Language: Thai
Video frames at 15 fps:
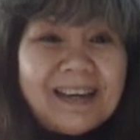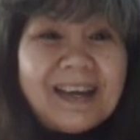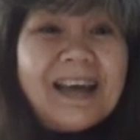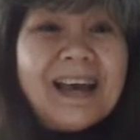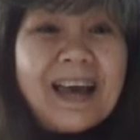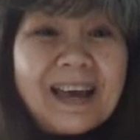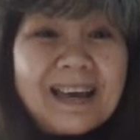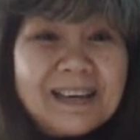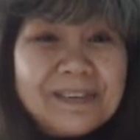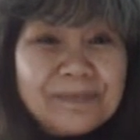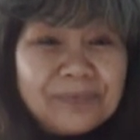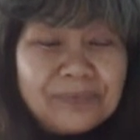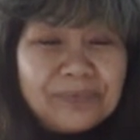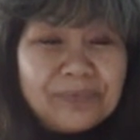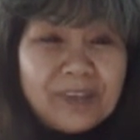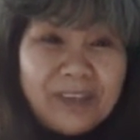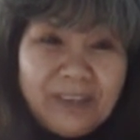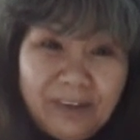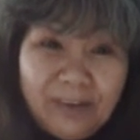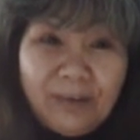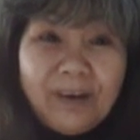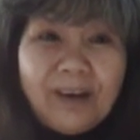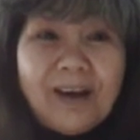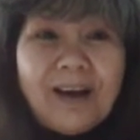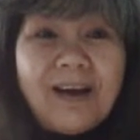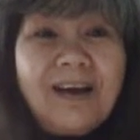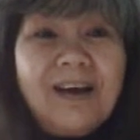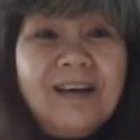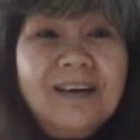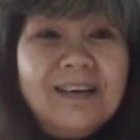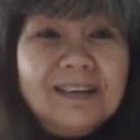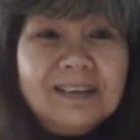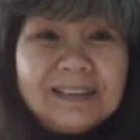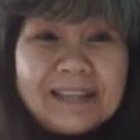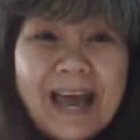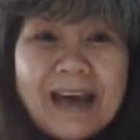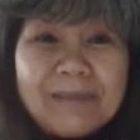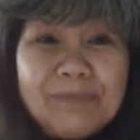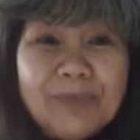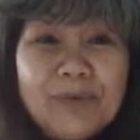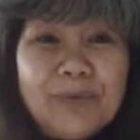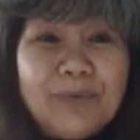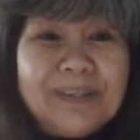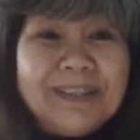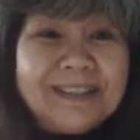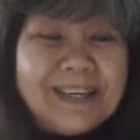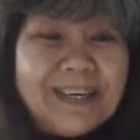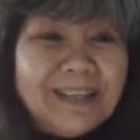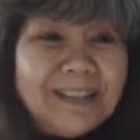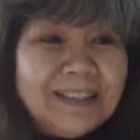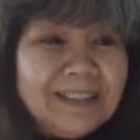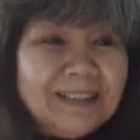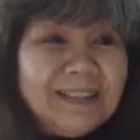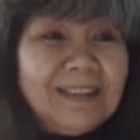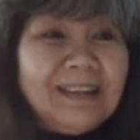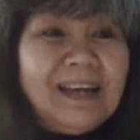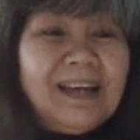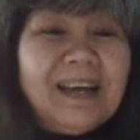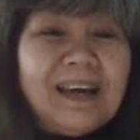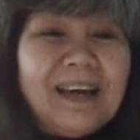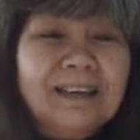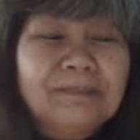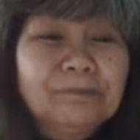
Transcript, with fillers: นะคะ เดี๋ยวก็ตามดูอีกทีหนึ่งนะคะ